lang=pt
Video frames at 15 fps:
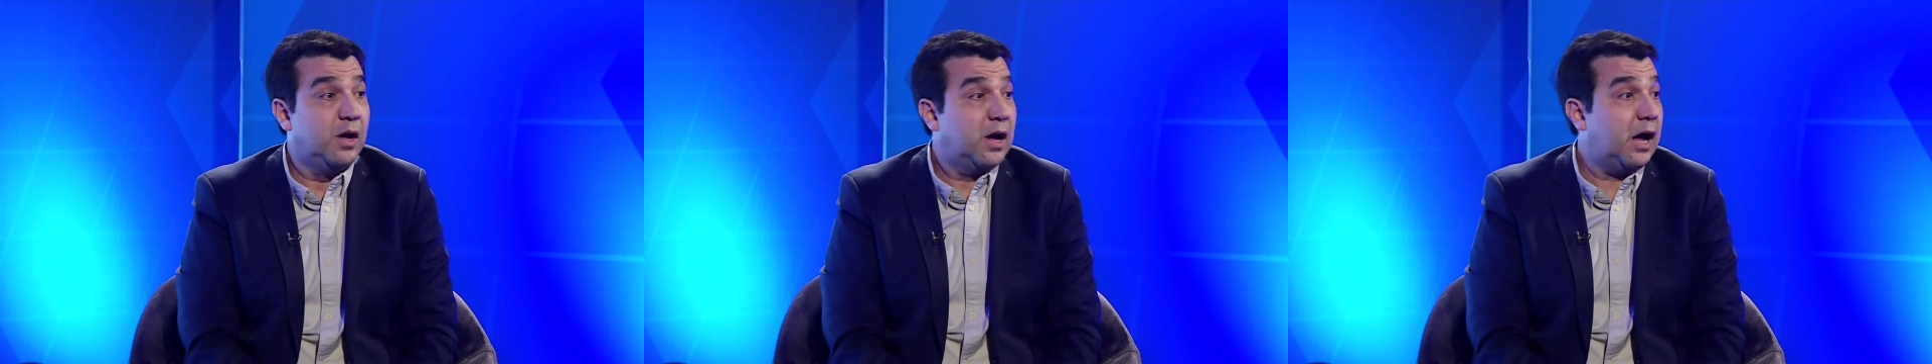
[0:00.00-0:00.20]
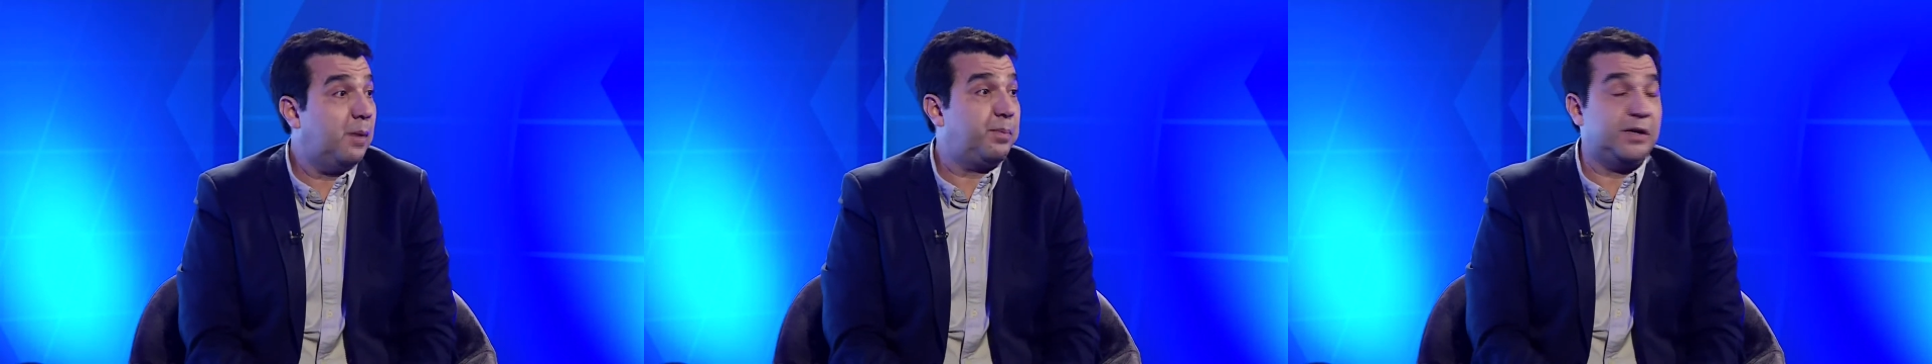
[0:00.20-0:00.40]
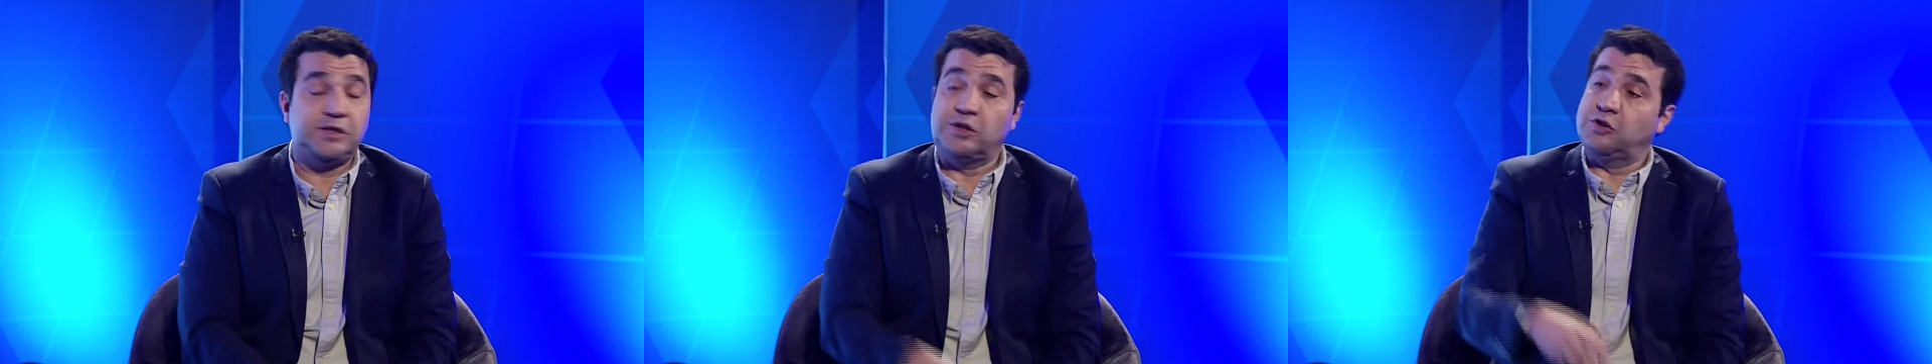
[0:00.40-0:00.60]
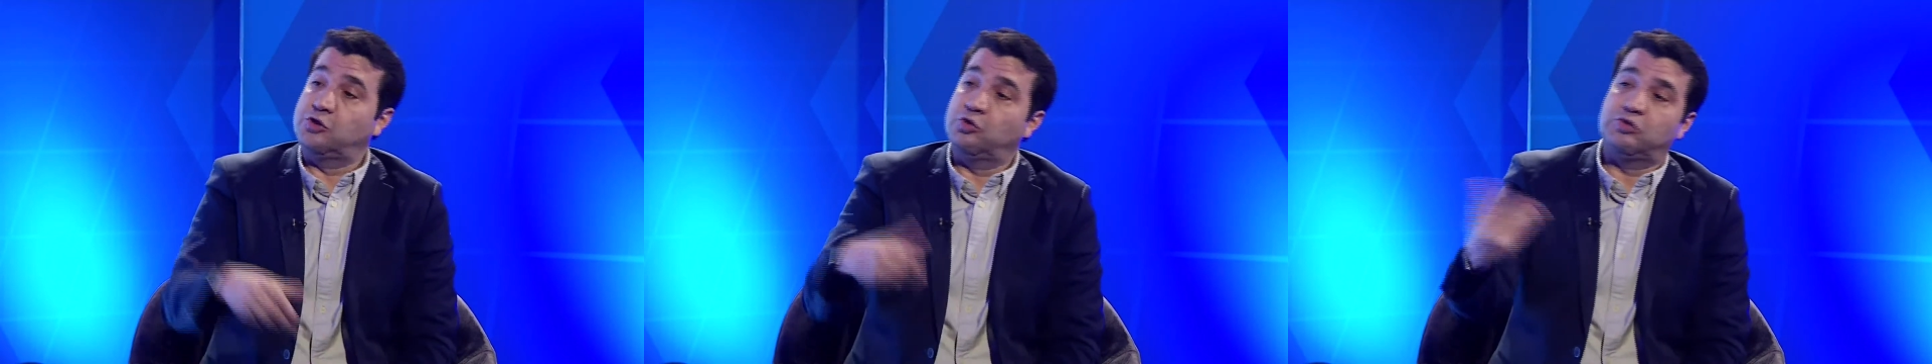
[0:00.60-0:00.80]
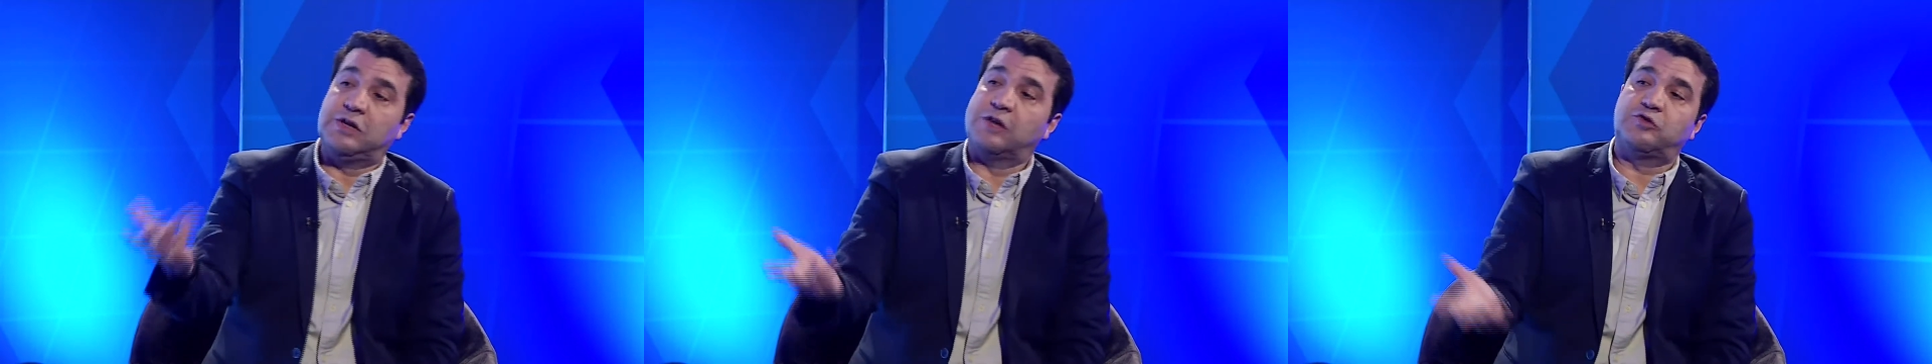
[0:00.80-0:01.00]
Ah, preciso de
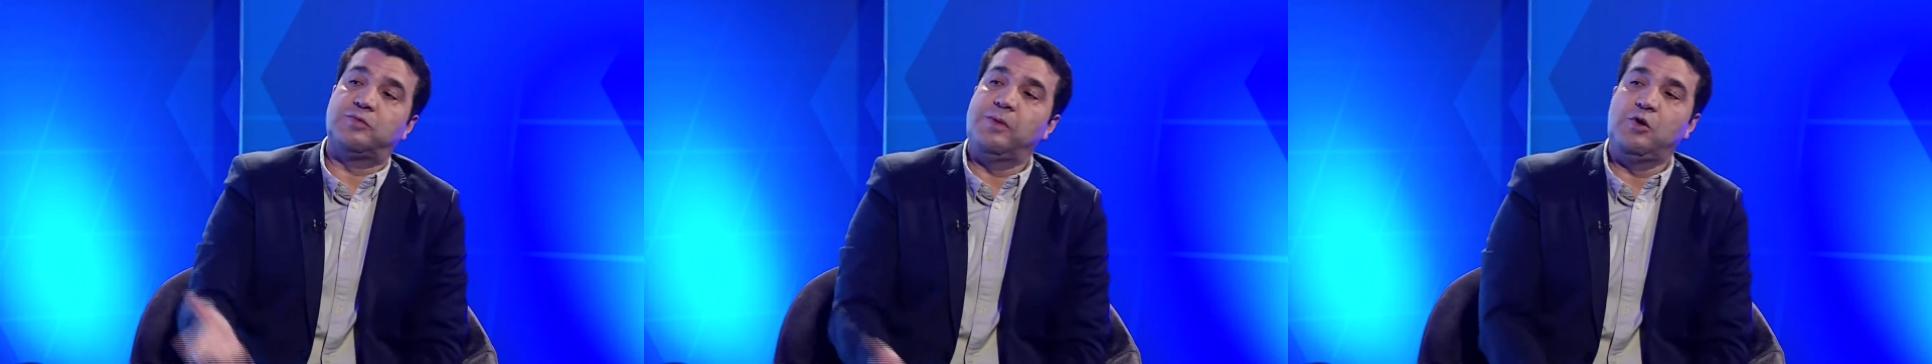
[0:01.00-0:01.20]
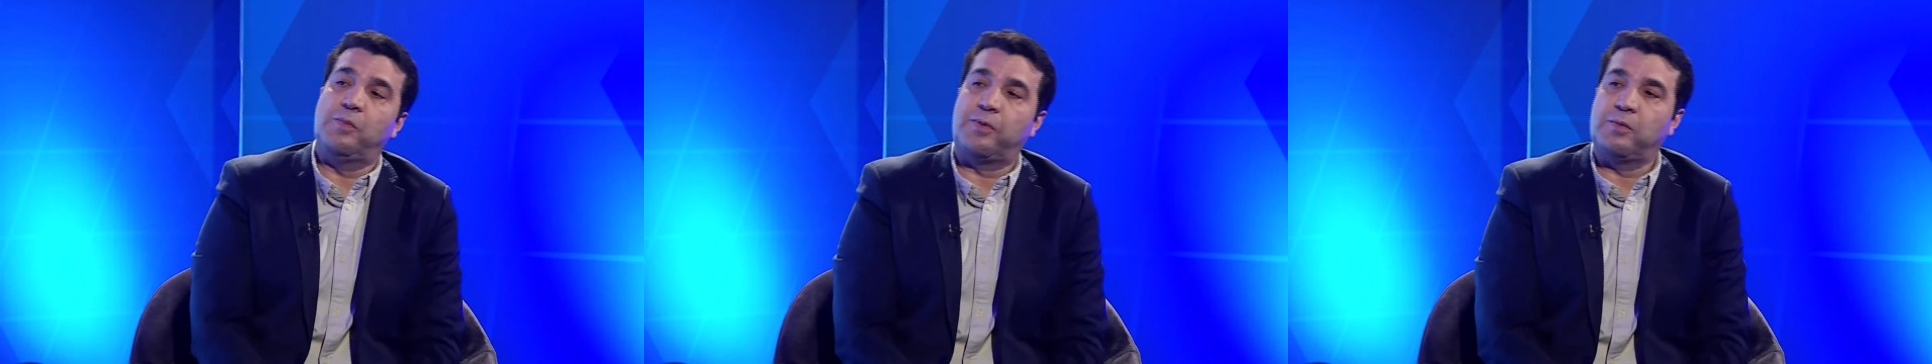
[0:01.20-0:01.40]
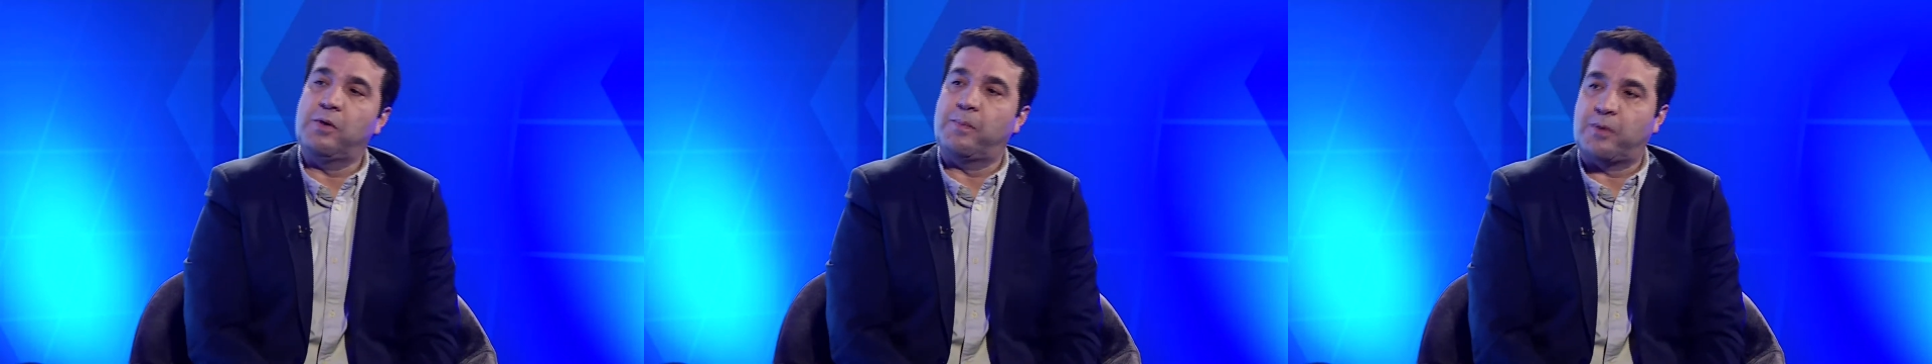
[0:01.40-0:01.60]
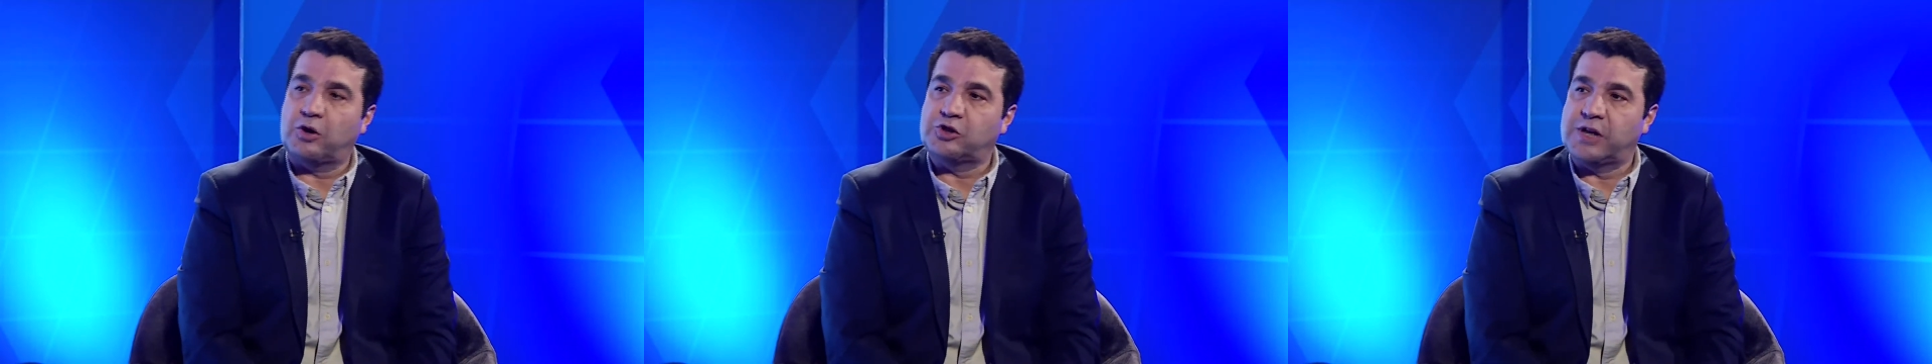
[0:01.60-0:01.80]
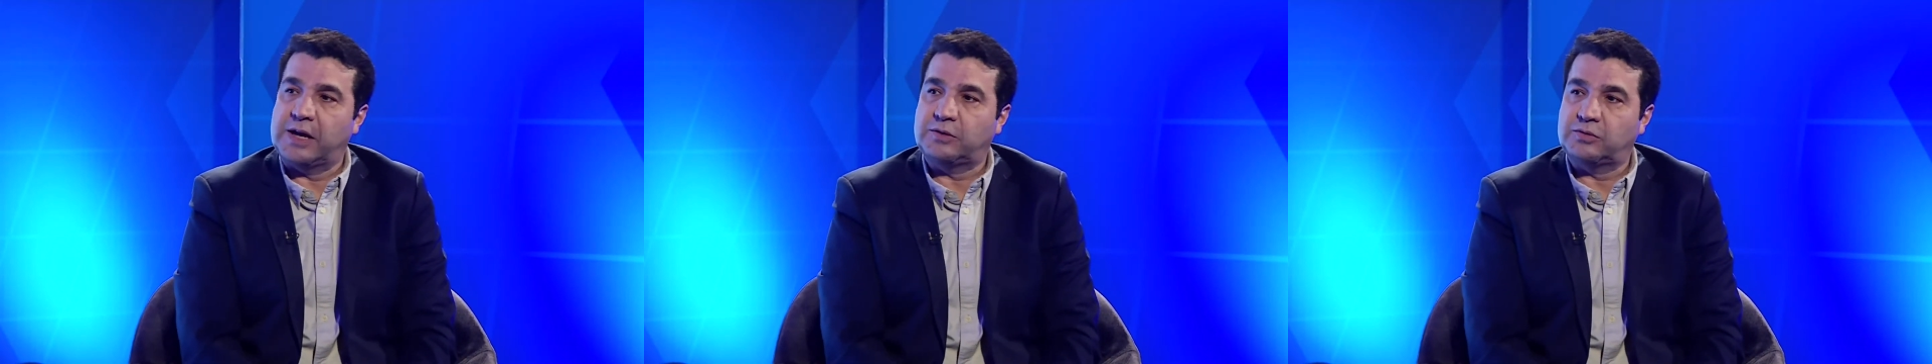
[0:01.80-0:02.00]
200 mil para o meu
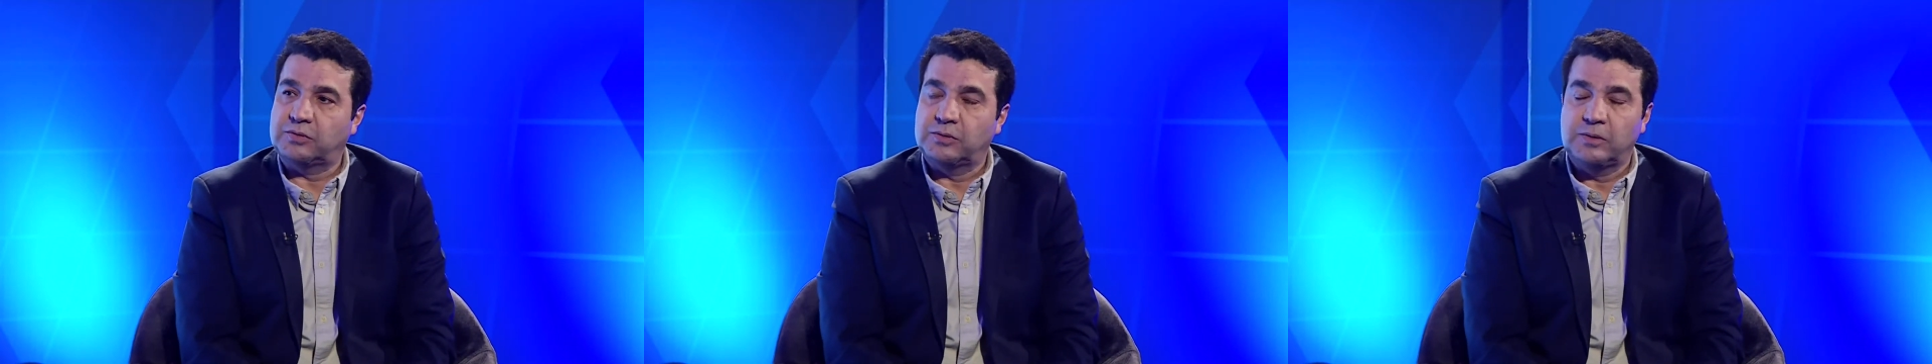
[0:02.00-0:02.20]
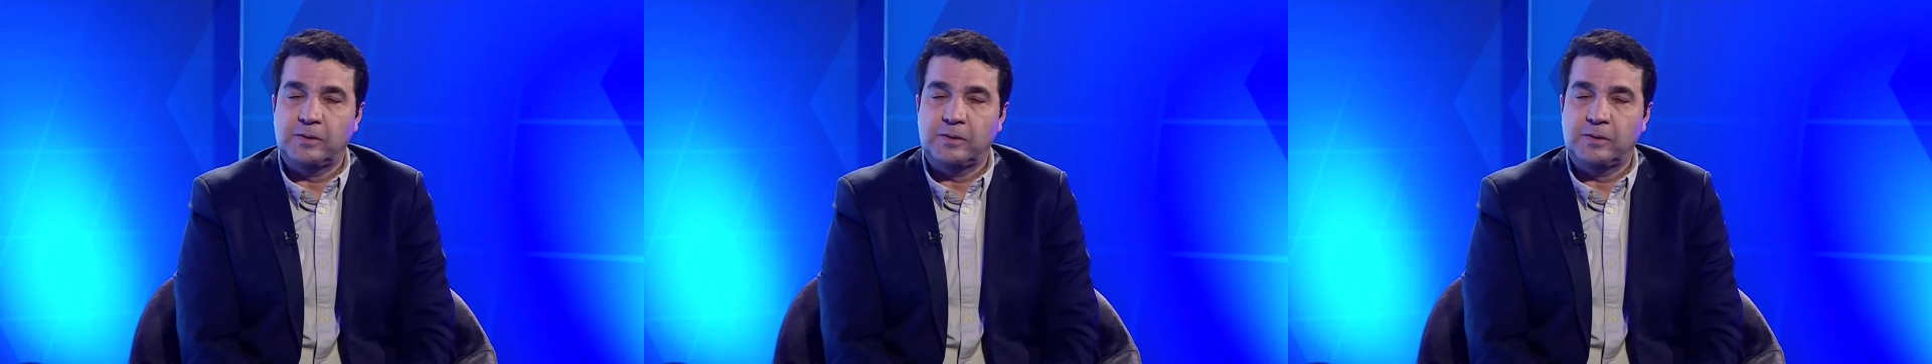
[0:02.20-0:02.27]
projeto.